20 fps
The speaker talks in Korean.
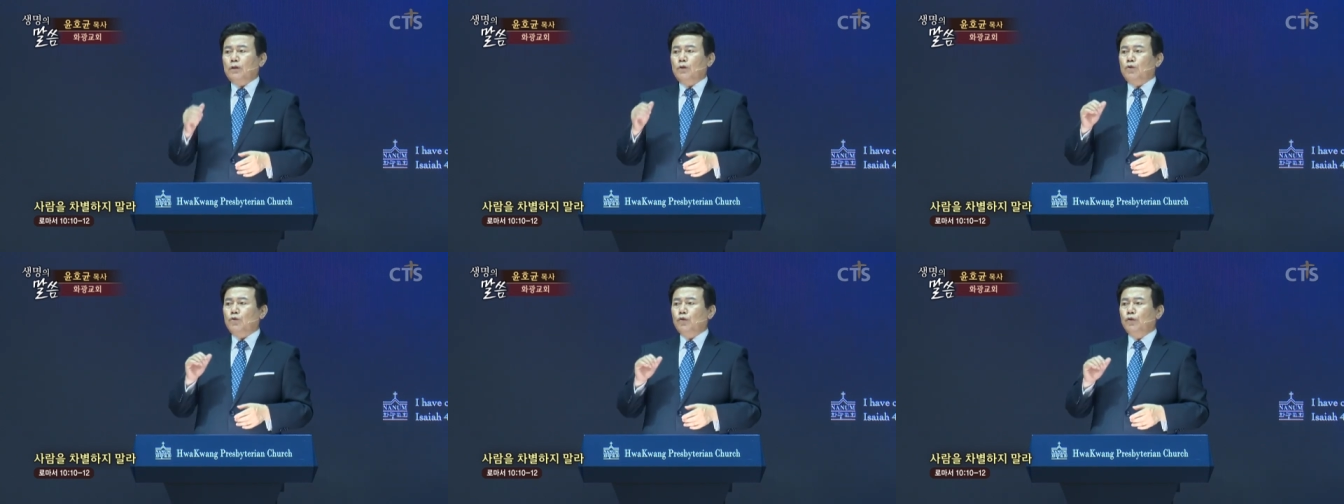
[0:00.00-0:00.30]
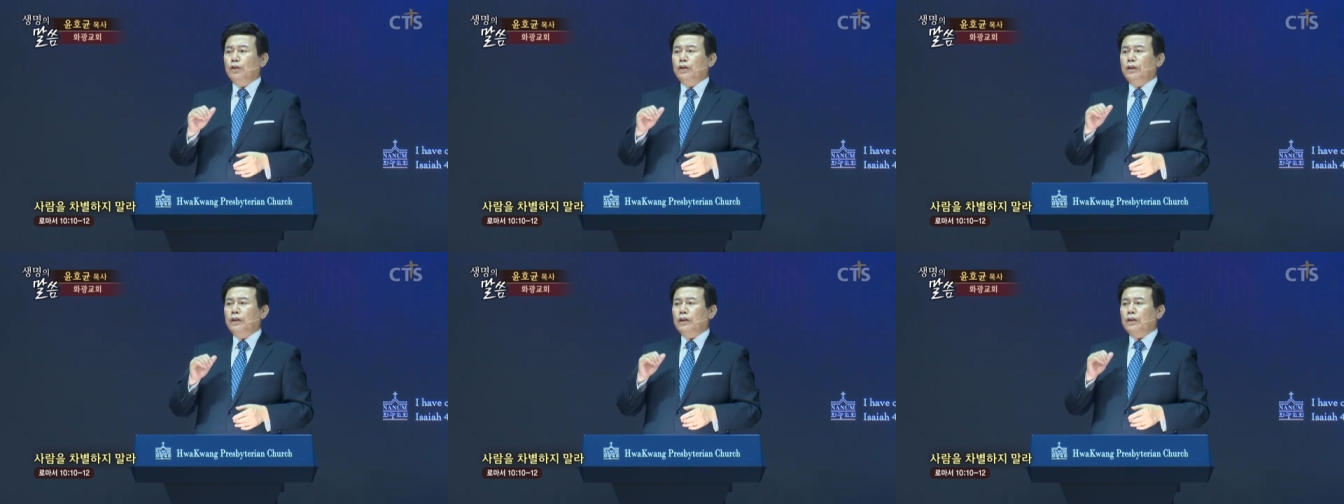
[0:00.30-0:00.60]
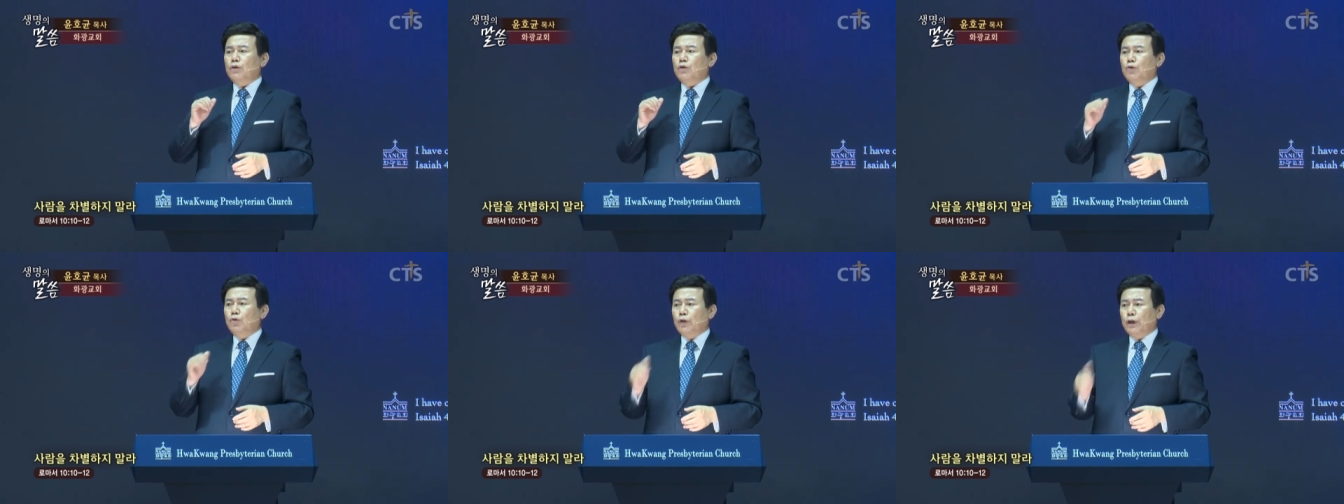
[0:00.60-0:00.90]

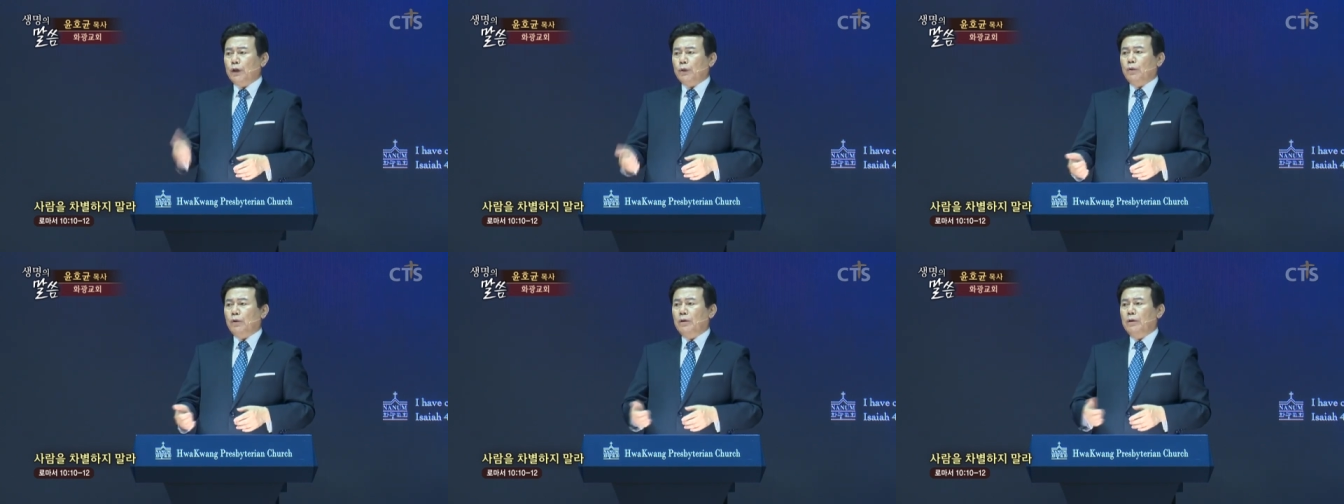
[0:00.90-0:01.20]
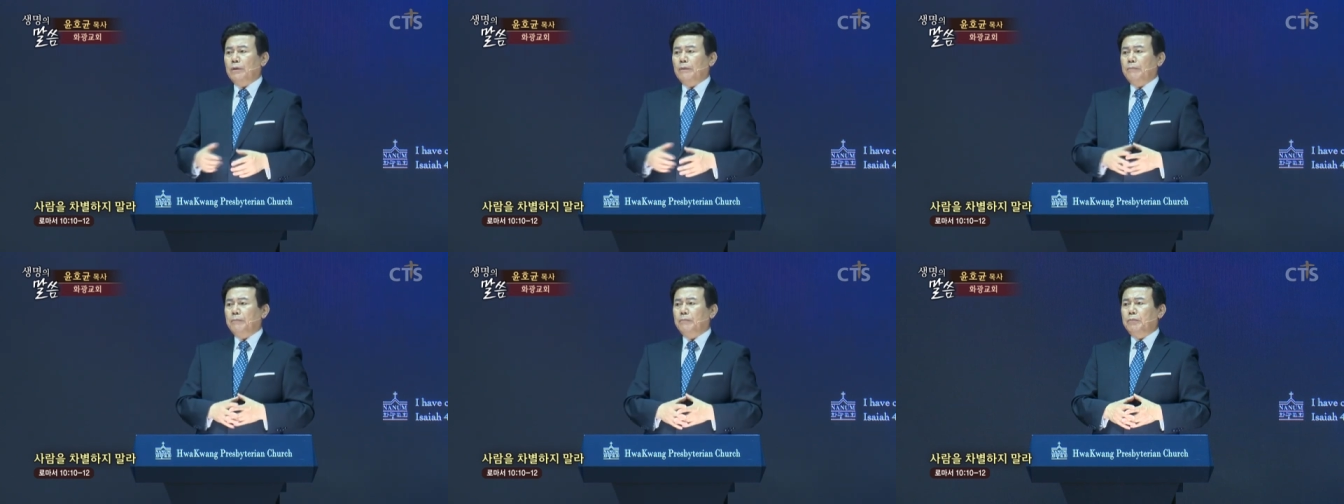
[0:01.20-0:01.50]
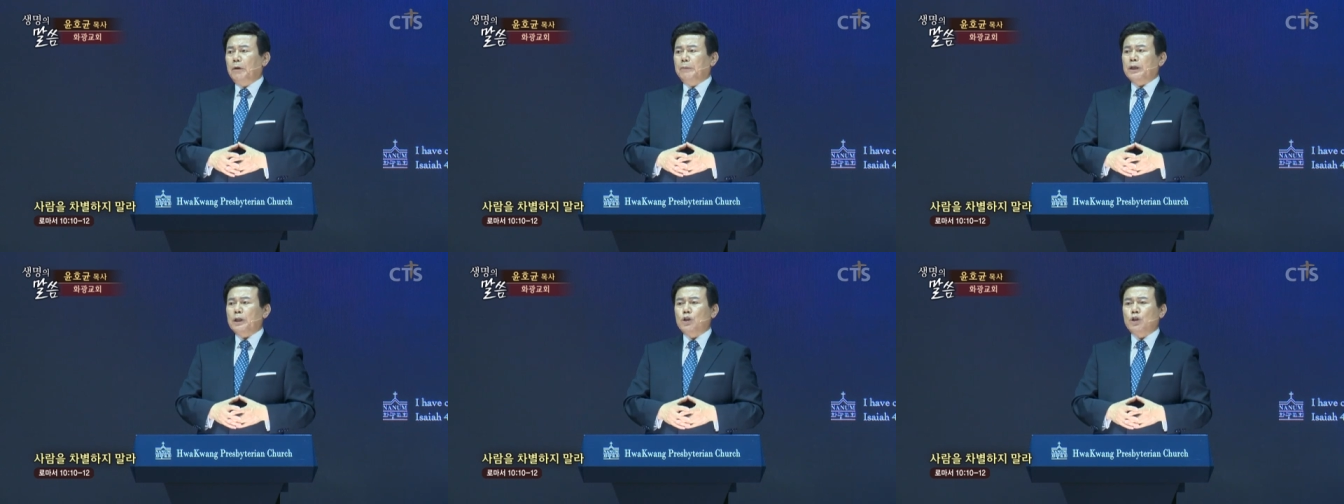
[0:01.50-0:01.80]
주인이 죽여도
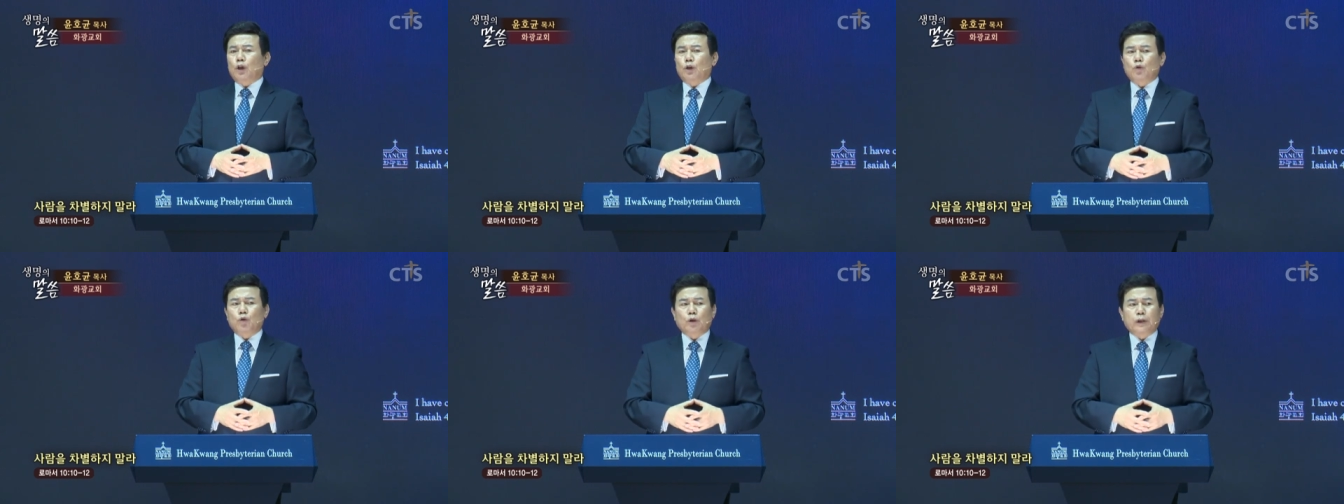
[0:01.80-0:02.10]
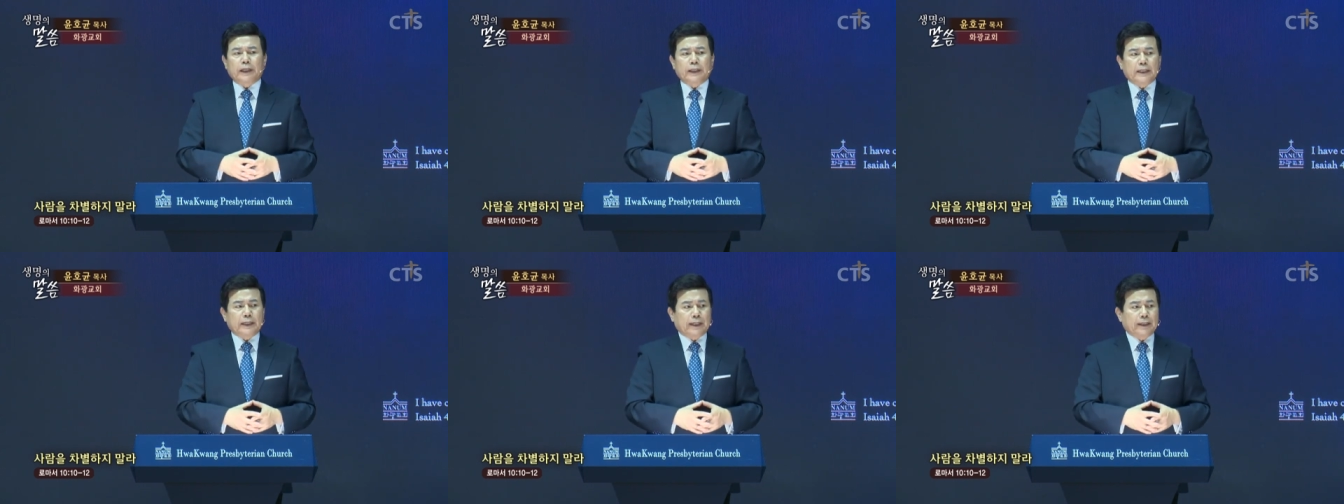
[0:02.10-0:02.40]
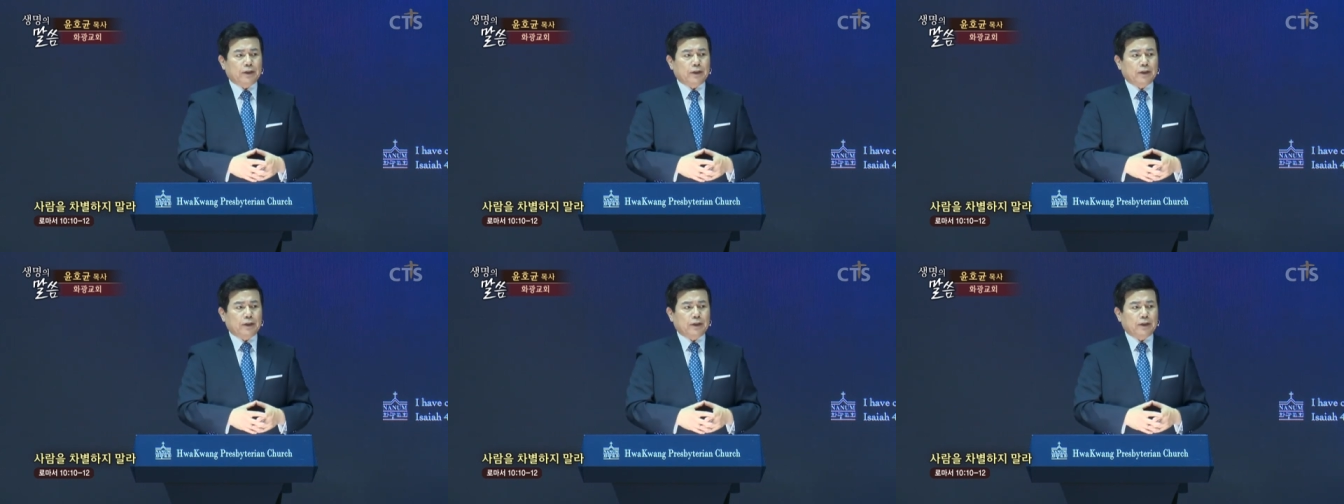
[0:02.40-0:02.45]
법에 저촉되지가